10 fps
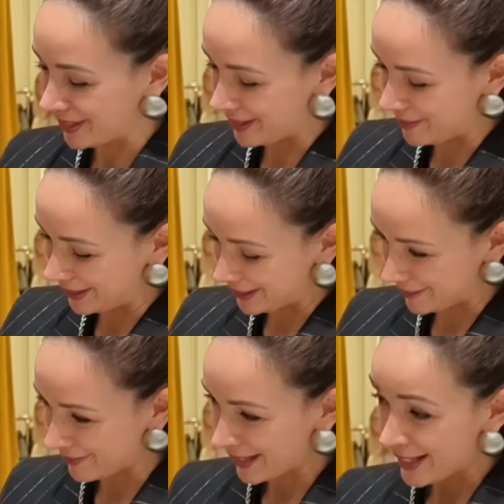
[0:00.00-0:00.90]

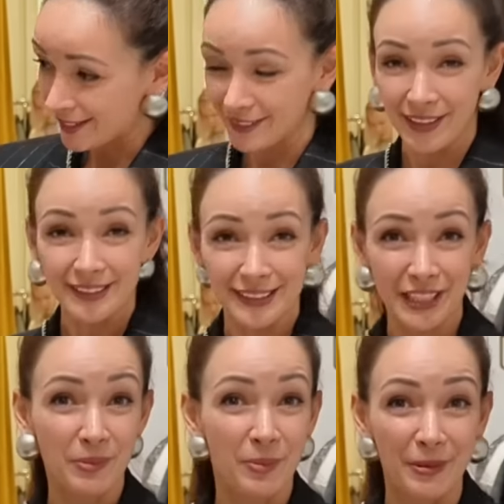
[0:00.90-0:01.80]
серебристым. Классно,
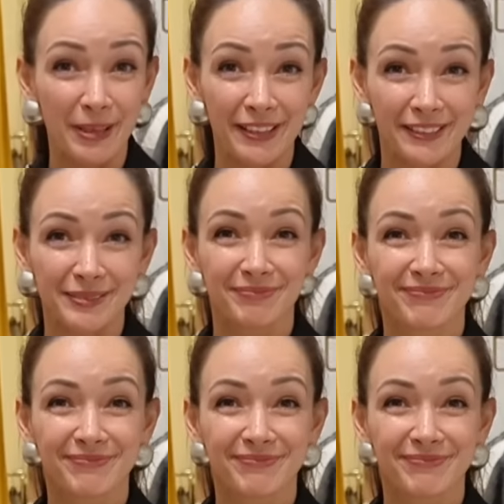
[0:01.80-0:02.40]
я бы примерила.